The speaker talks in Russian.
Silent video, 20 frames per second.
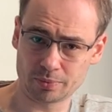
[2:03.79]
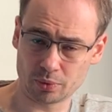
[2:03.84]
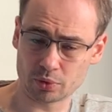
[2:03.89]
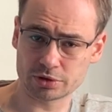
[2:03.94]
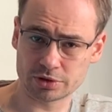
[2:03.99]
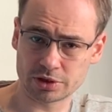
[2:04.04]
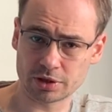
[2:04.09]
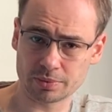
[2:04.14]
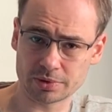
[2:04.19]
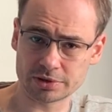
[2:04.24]

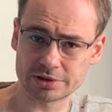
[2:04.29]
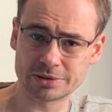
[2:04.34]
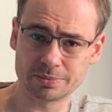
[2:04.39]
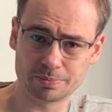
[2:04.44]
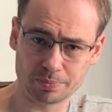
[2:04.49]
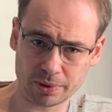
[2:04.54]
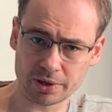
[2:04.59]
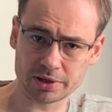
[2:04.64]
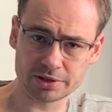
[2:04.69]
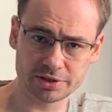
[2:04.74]
просто-напросто
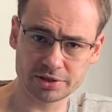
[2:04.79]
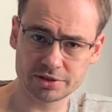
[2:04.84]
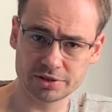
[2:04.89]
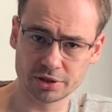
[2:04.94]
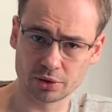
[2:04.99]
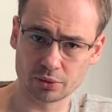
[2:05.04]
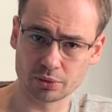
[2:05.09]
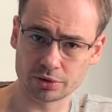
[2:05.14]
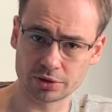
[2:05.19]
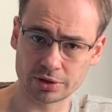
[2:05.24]

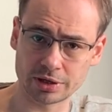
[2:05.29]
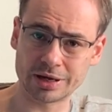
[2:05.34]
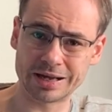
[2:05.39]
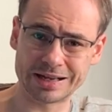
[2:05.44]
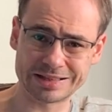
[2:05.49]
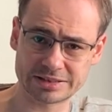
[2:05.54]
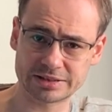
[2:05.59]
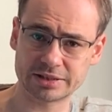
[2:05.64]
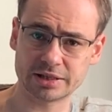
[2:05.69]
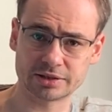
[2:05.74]
паразитирует на
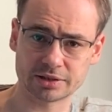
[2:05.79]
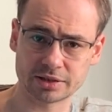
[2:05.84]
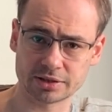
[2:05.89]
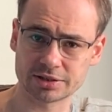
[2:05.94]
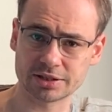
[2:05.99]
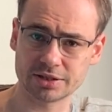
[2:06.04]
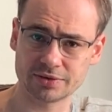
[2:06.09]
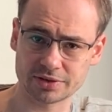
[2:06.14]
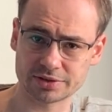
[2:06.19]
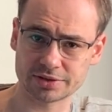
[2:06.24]
остатках
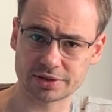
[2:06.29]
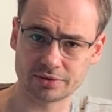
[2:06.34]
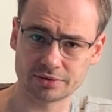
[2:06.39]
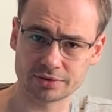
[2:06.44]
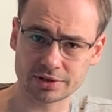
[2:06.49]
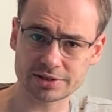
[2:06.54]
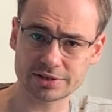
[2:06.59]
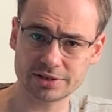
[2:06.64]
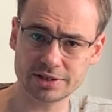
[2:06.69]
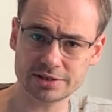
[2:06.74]
советского
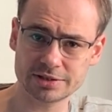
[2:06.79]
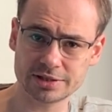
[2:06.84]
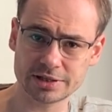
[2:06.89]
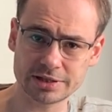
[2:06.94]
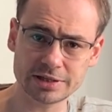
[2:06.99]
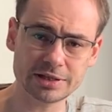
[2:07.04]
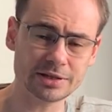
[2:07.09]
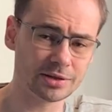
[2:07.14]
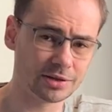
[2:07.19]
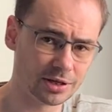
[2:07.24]
наследия
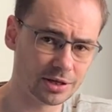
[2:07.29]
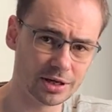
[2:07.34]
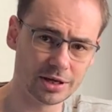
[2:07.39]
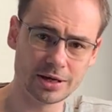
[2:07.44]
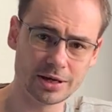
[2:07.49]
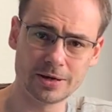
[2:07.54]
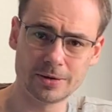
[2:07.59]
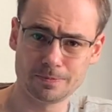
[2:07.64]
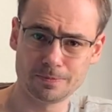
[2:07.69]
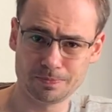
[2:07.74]
и
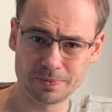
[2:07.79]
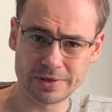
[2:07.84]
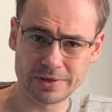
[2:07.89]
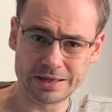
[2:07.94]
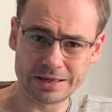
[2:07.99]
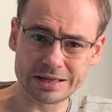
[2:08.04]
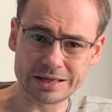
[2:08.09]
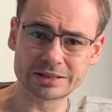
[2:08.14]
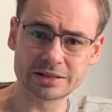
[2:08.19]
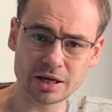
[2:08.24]

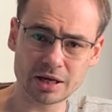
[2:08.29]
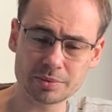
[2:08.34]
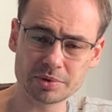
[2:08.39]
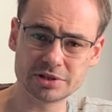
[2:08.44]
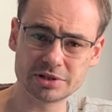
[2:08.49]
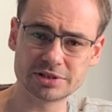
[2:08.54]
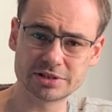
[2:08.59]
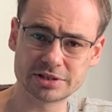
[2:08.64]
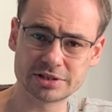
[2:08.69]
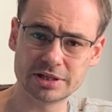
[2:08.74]
годами,
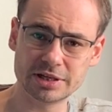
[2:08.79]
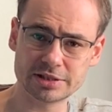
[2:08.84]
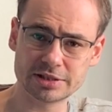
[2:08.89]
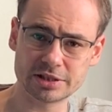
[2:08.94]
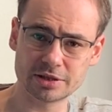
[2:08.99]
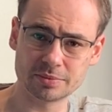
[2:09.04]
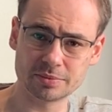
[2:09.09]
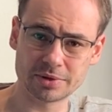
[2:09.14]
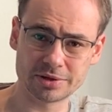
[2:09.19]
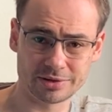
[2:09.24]

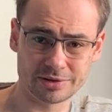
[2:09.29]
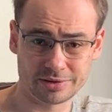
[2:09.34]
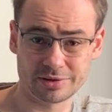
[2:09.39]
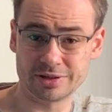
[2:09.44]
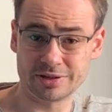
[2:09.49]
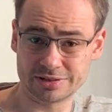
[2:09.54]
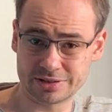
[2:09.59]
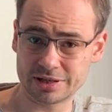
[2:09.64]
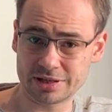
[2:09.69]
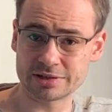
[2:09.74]
десятилетиями
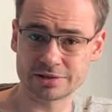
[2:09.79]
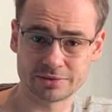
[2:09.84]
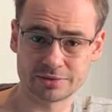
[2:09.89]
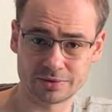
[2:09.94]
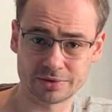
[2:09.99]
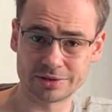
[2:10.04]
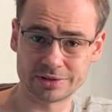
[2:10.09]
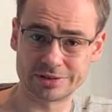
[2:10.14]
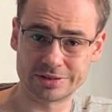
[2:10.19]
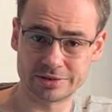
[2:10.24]

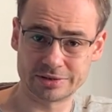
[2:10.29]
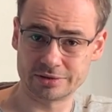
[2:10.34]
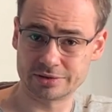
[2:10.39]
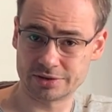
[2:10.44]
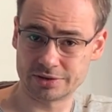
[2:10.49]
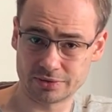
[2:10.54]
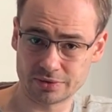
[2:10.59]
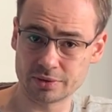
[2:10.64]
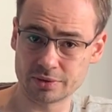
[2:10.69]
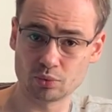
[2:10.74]
рассказывает э,
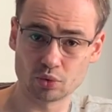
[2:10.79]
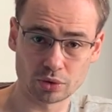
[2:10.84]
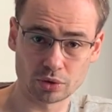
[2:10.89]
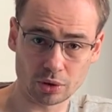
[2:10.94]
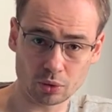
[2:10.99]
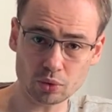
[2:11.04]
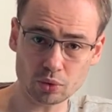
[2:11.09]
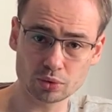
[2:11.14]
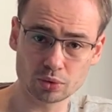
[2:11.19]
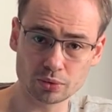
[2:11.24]
своему
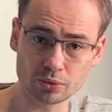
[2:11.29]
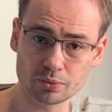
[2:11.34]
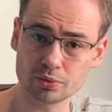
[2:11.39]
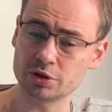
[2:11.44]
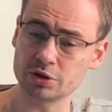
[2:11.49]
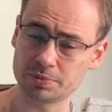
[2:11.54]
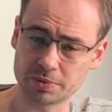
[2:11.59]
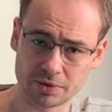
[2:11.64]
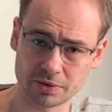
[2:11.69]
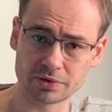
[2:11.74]
народу, ну
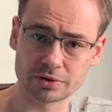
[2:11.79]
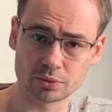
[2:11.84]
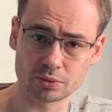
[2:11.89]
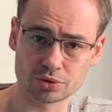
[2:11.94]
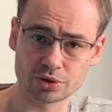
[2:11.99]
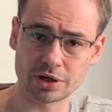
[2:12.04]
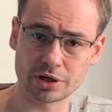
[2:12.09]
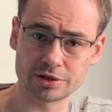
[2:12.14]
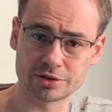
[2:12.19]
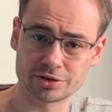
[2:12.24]
теперь в это
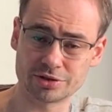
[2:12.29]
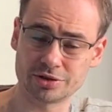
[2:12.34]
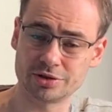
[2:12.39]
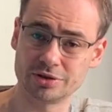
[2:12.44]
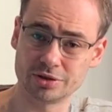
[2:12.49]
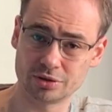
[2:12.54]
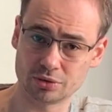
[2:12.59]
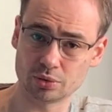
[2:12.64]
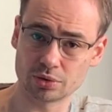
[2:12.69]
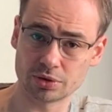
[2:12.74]
уже, конечно,
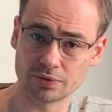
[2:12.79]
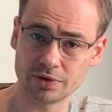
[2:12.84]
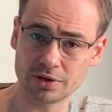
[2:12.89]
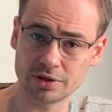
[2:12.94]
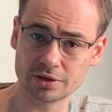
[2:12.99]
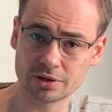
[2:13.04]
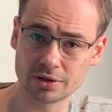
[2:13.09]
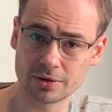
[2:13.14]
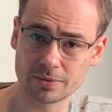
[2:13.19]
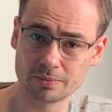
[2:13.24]
никто не
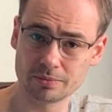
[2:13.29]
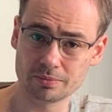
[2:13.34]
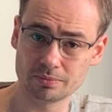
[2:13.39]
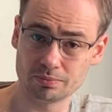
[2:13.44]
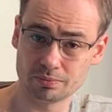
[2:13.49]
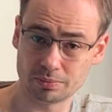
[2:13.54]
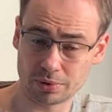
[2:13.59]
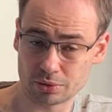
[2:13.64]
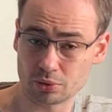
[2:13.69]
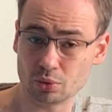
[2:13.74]
верит,
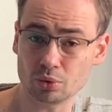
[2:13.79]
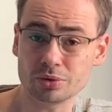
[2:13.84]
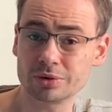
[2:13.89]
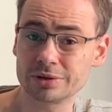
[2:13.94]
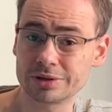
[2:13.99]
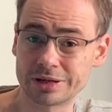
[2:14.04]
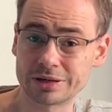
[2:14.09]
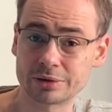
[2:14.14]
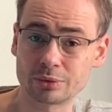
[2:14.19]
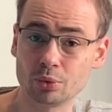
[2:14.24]
про то,
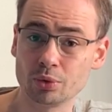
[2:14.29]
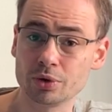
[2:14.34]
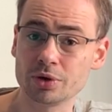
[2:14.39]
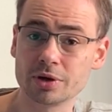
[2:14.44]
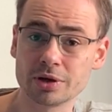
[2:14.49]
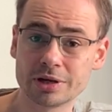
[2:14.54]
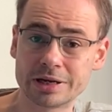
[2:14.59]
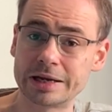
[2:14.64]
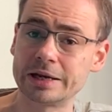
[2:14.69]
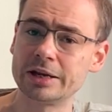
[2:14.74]
какой
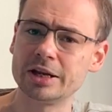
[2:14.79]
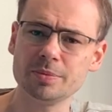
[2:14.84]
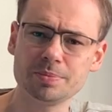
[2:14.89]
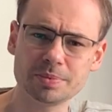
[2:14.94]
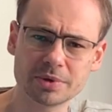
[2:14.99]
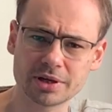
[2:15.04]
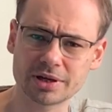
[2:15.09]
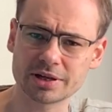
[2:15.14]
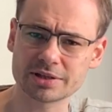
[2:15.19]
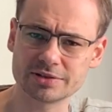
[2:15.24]

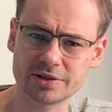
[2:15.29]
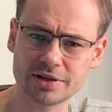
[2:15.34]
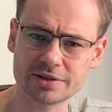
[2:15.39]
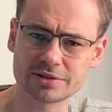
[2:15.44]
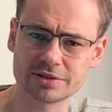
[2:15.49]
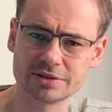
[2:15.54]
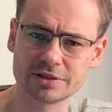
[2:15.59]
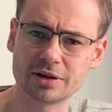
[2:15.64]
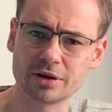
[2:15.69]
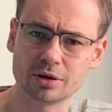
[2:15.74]
крепкий
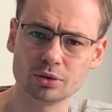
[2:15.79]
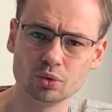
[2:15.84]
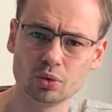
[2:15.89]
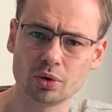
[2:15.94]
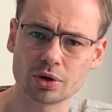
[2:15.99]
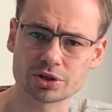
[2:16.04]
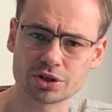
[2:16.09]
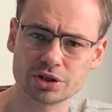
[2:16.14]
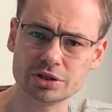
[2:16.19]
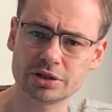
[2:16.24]
хозяйственник
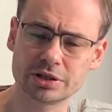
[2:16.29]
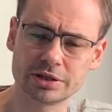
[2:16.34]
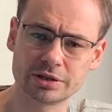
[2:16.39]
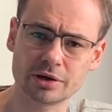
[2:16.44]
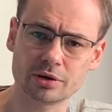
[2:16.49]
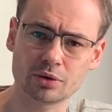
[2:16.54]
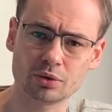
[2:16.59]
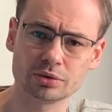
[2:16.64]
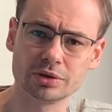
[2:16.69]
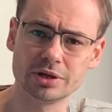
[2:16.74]
Лукашенко и
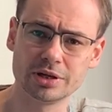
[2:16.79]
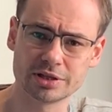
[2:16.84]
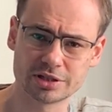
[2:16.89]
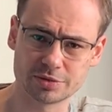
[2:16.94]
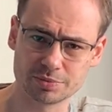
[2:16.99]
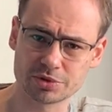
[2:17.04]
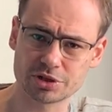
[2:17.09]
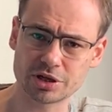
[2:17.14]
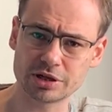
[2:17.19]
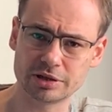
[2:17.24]
как он
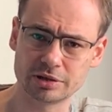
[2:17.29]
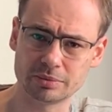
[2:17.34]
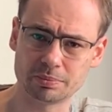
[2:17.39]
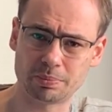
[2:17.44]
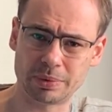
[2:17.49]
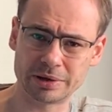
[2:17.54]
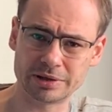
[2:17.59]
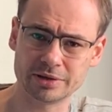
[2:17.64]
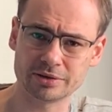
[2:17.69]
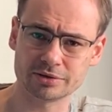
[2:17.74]
замечательно
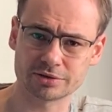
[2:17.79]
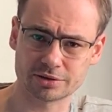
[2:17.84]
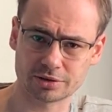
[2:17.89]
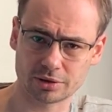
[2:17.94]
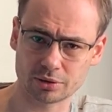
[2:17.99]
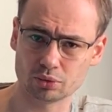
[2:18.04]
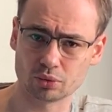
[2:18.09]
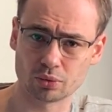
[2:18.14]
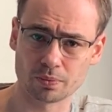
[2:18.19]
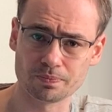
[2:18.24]
поднял
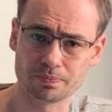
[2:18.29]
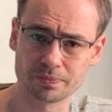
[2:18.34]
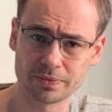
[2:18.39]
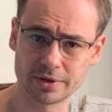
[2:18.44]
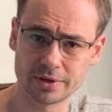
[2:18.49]
страну.